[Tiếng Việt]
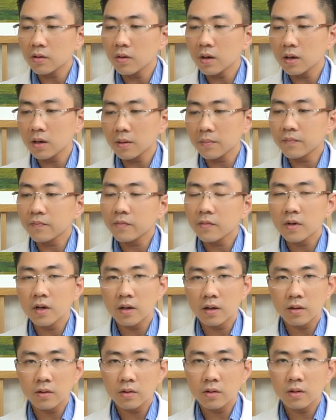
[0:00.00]
nó gọi là
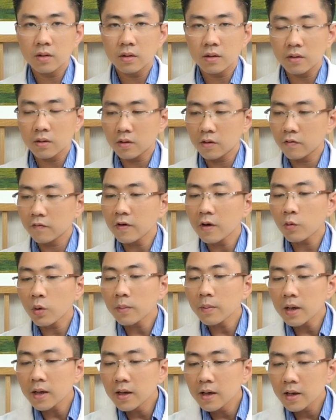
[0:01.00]
à, cái file
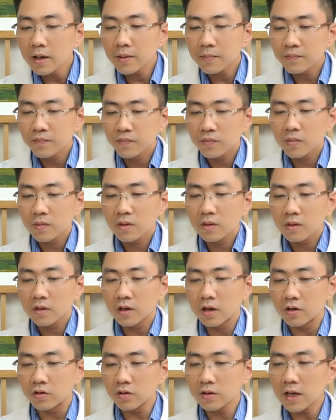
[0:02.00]
quét 3D ấy,
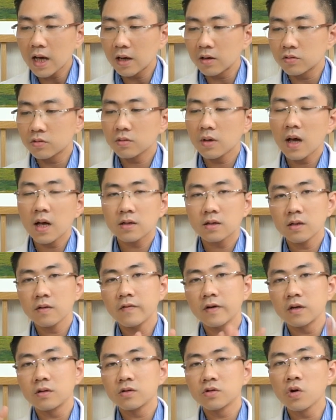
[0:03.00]
thì rõ ràng là chúng ta sẽ
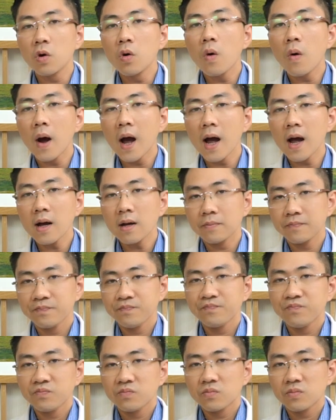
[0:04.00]
phải số hóa
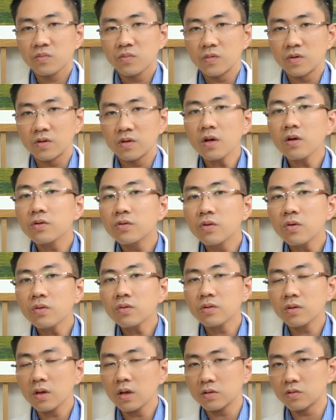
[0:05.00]
rất là
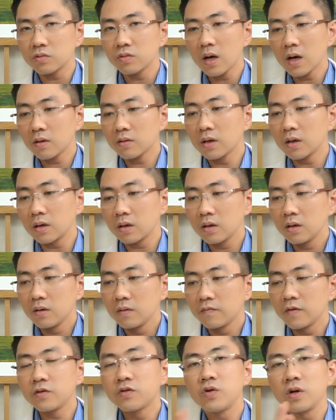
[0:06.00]
tốt tức là chúng ta có thể
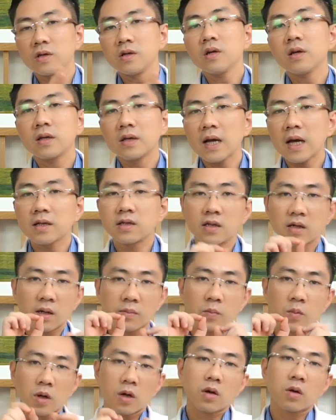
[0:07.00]
vận chuyển rất là nhanh chỉ
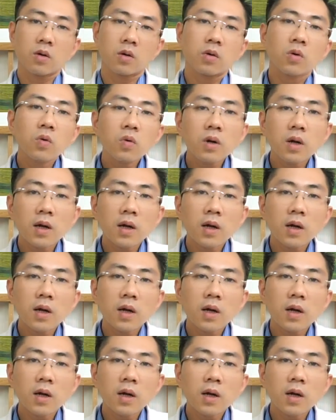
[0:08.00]
cần cú